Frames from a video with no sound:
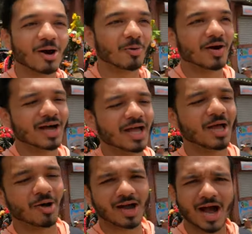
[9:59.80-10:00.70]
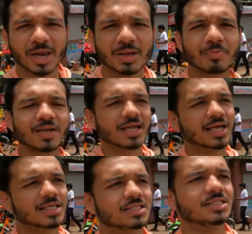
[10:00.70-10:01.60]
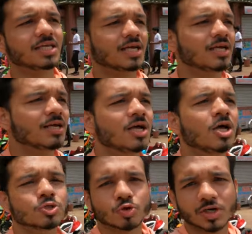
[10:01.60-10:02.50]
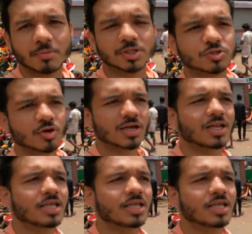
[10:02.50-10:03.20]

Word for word: भरा हुआ है और खाने पीने की चीज़ें छोटे बच्चों